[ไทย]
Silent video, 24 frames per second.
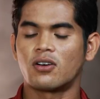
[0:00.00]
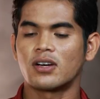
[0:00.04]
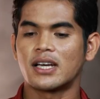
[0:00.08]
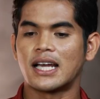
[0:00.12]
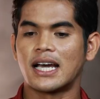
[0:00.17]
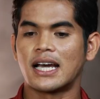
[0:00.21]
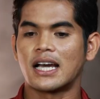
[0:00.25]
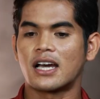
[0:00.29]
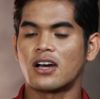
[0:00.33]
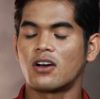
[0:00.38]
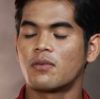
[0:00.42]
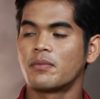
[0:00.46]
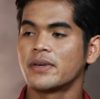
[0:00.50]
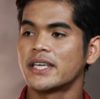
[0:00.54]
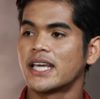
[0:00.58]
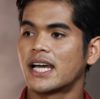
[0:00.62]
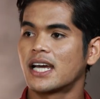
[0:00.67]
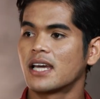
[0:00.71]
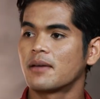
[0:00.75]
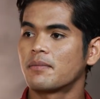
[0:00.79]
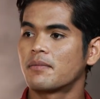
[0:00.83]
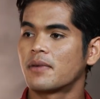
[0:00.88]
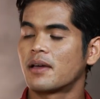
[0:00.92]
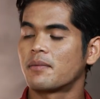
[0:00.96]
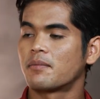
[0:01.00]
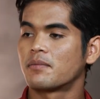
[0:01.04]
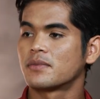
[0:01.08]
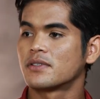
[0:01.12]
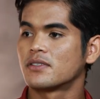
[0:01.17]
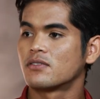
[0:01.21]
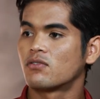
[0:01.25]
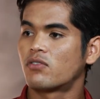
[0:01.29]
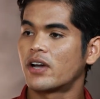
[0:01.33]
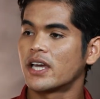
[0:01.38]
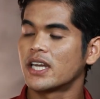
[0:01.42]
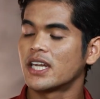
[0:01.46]
กองหลังเขาไม่อยากให้แบบ
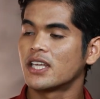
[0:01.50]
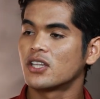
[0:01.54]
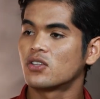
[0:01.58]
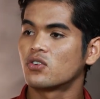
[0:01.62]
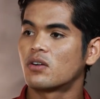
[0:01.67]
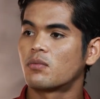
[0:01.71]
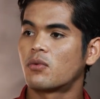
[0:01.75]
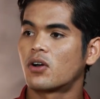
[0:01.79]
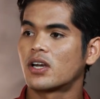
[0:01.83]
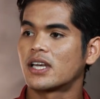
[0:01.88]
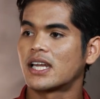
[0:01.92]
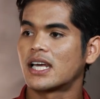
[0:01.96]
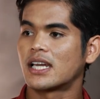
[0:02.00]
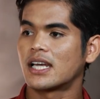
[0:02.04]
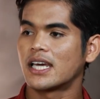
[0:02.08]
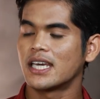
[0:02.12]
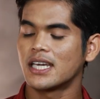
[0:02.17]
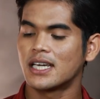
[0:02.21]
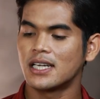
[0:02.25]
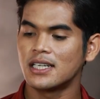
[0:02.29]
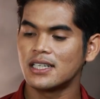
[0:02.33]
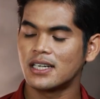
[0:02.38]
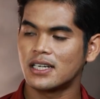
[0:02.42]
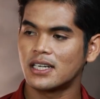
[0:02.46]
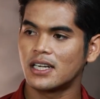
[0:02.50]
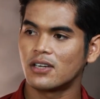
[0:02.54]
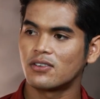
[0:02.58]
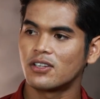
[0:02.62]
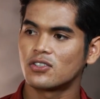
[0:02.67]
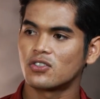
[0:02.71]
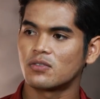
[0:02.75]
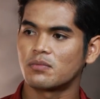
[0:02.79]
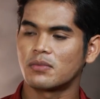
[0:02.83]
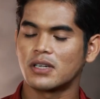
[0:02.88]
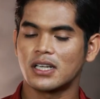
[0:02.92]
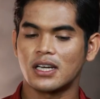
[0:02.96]
ไว้ในตัวบอลนะให้เคลื่อนเร็ว
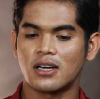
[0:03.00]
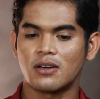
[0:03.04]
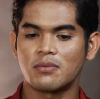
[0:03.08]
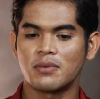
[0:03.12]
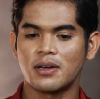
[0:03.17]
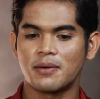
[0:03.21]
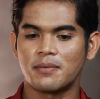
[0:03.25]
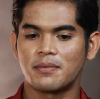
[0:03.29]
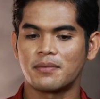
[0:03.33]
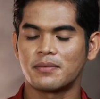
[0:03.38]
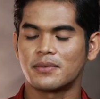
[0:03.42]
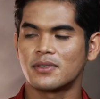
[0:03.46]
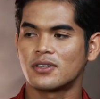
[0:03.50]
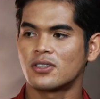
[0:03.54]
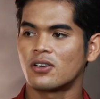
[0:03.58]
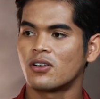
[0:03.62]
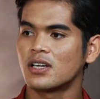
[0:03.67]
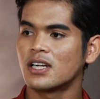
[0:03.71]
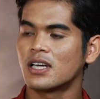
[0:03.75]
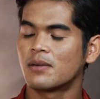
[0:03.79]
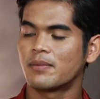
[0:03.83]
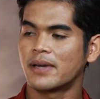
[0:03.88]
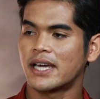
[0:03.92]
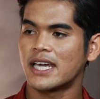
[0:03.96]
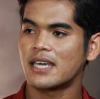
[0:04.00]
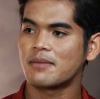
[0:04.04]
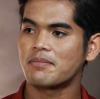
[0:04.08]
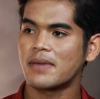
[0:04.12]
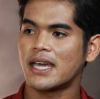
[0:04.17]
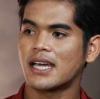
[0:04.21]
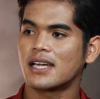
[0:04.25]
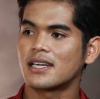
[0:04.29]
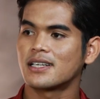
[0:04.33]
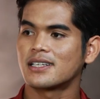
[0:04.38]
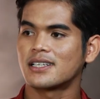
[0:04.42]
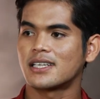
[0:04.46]
ที่สุดมันเขาแบบต้องเคลื่อนไปให้
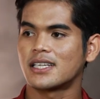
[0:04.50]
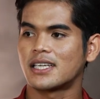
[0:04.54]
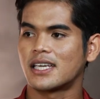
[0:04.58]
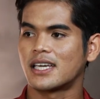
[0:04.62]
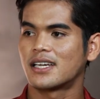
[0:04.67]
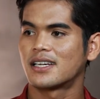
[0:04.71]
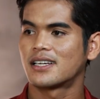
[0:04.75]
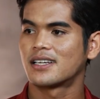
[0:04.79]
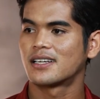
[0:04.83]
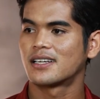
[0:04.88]
แบ็กเลยอย่างเงี้